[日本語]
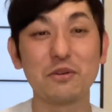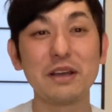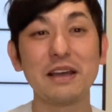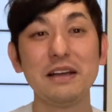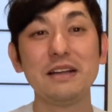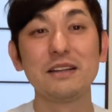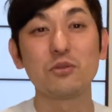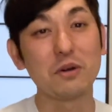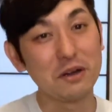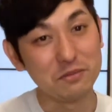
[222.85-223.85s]
これ、
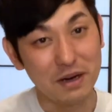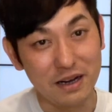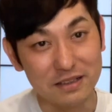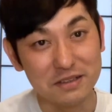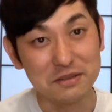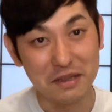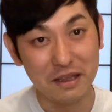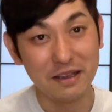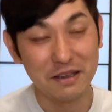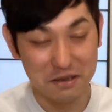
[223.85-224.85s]
トラウマですね。